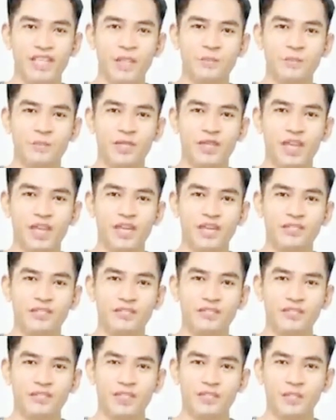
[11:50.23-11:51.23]
Yi,
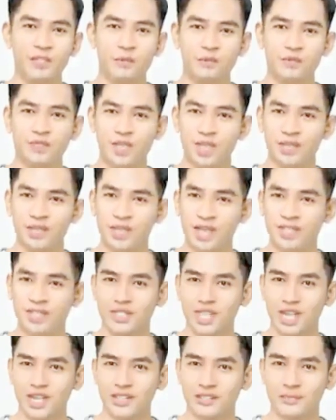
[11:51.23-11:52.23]
keluar dulu.
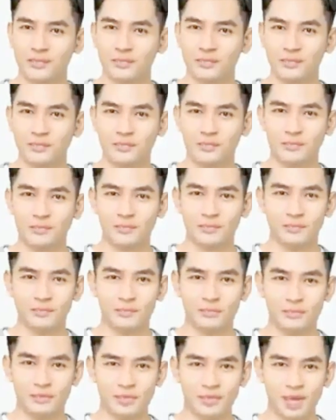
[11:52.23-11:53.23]

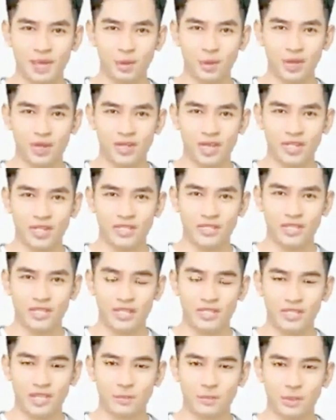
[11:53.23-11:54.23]
Daniel
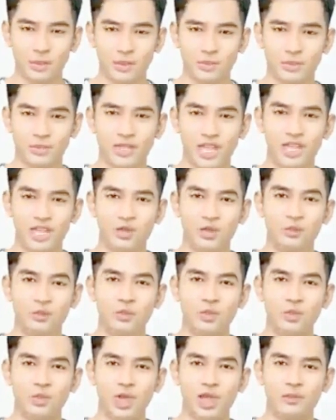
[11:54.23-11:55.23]
memandang Liu Shengyi
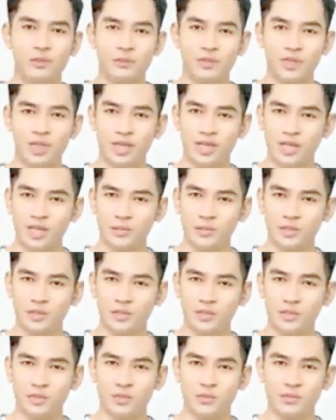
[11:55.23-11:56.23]
dan berkata
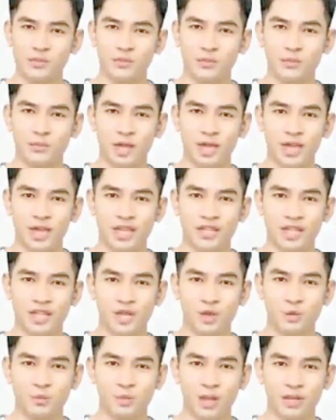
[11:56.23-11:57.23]
langsung.
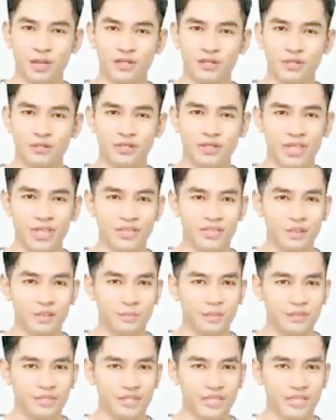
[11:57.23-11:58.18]
Aduh.